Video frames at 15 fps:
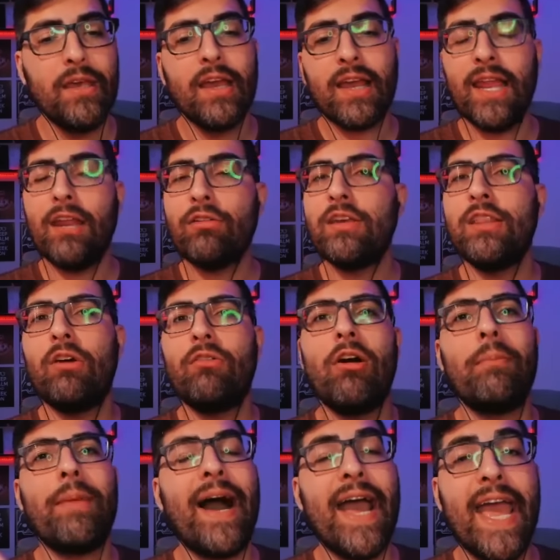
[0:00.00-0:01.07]
Claro que não é
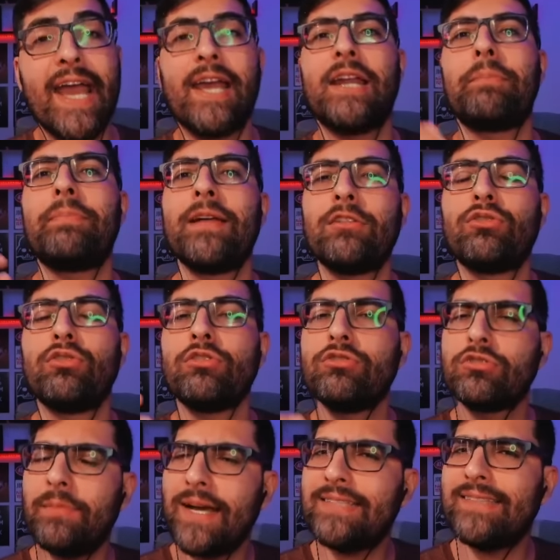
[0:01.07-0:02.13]
uma regra para todos,
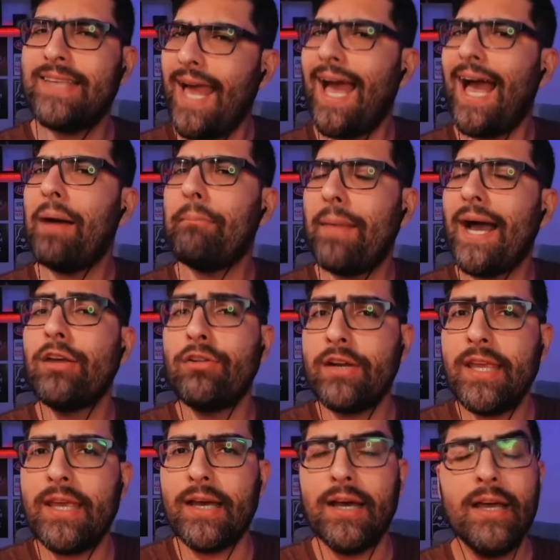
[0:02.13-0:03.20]
mas é a
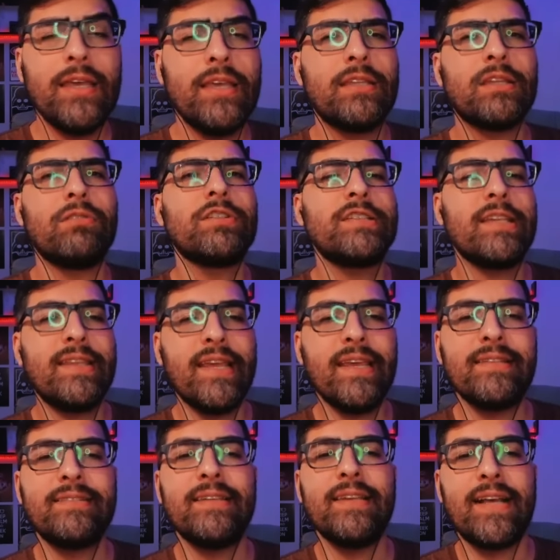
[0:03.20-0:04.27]
maioria. Então você tem que
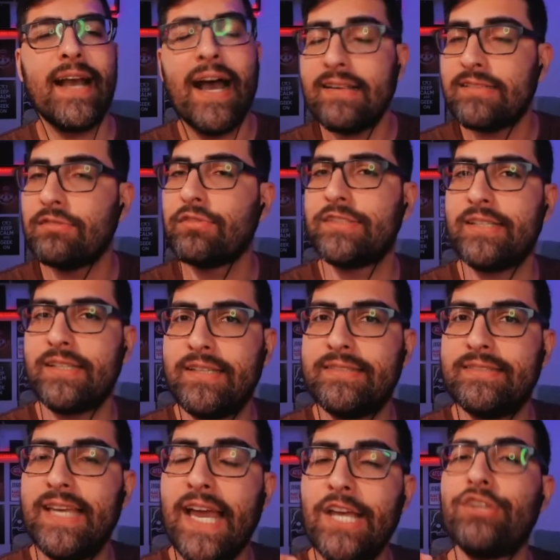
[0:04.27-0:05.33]
se ligar se você
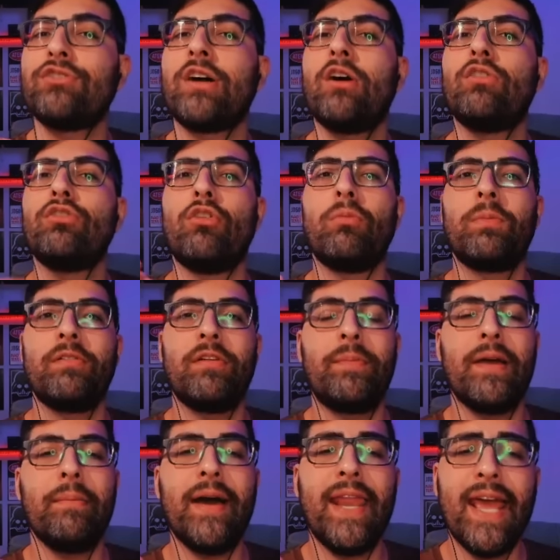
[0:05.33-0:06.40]
quiser jogar um Non PVP
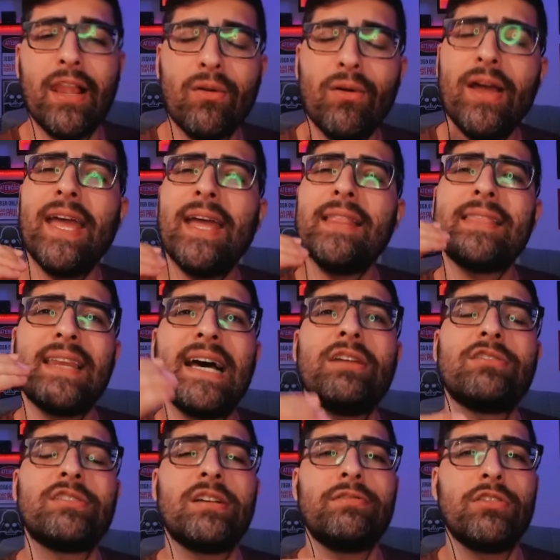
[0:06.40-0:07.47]
amarelo, entrar no
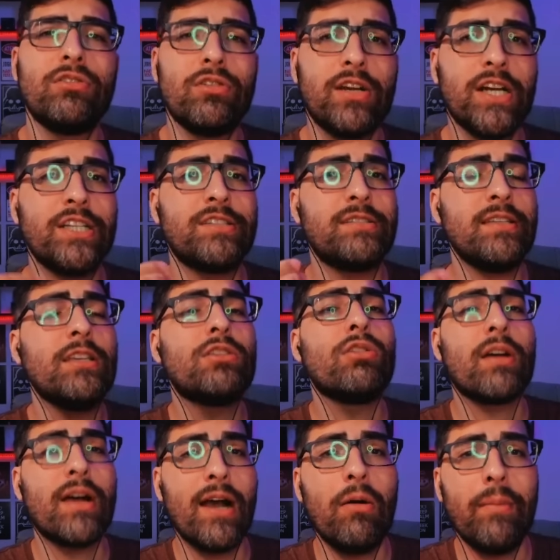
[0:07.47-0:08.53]
servidor antes e
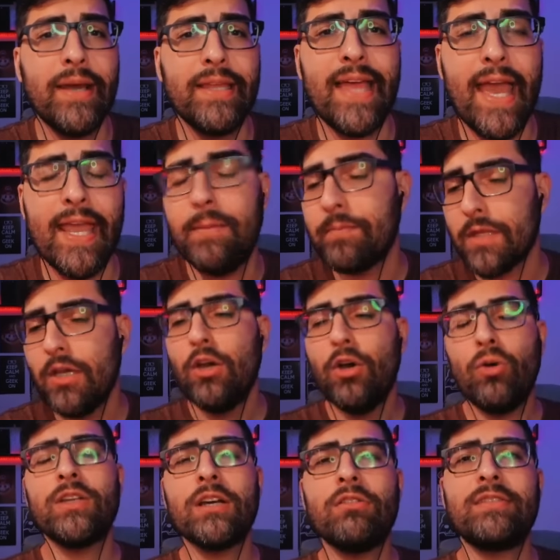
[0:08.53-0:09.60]
trocar uma ideia. O
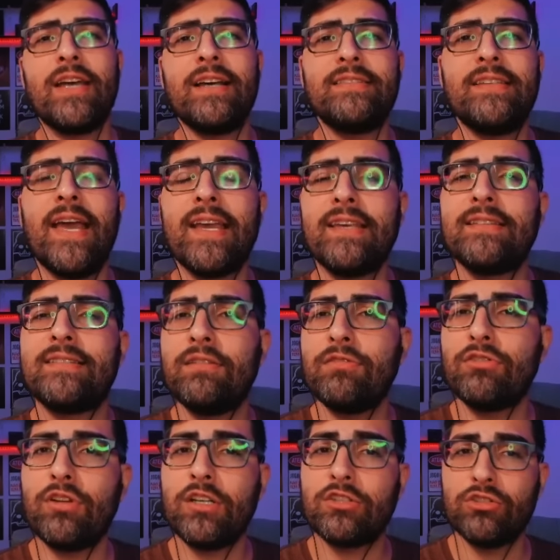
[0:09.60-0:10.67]
que acontece é que
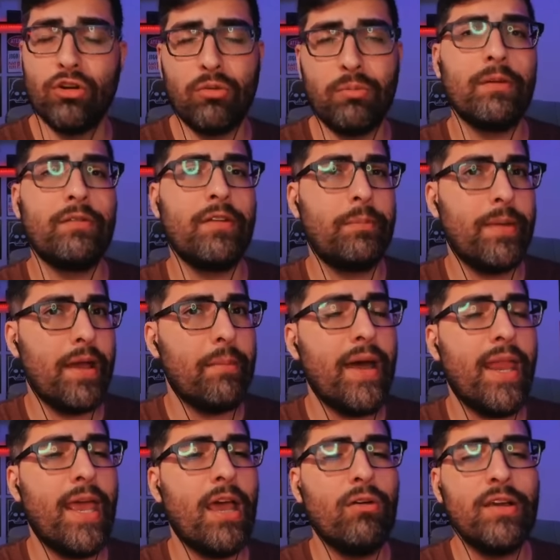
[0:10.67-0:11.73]
servidores Non PVP
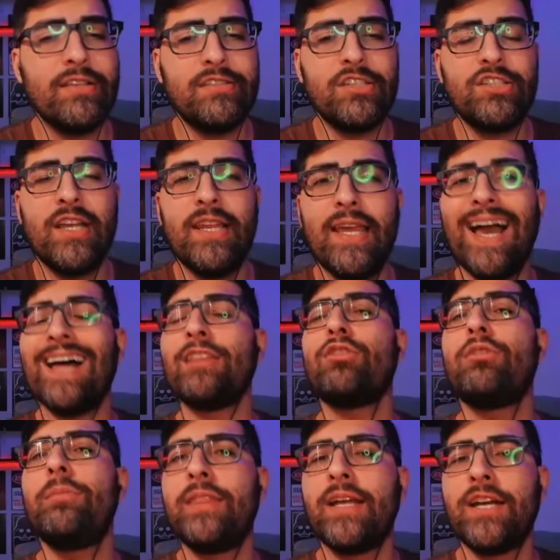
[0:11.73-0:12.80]
amarelo existe ali a
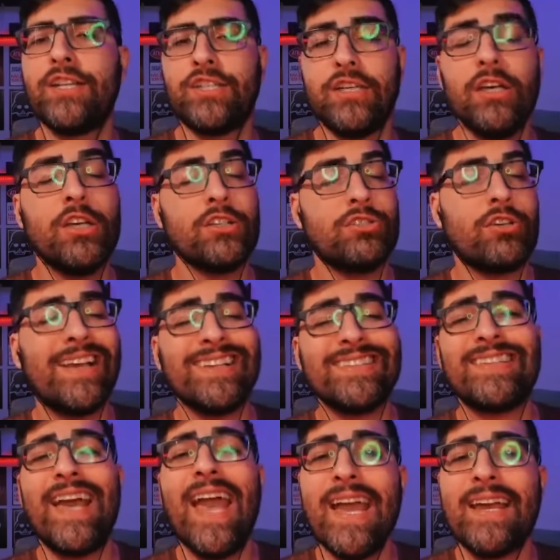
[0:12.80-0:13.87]
dominante, só que as
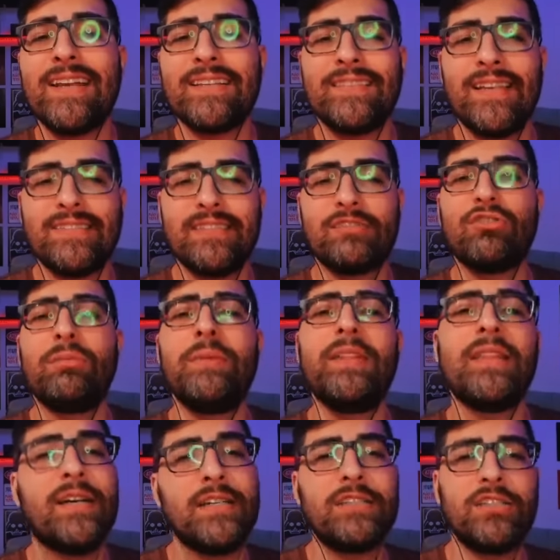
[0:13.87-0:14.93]
regras dessas
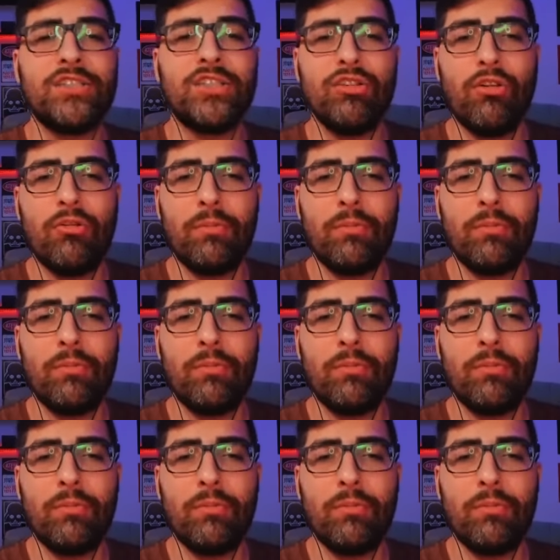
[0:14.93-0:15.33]
dominantes de Non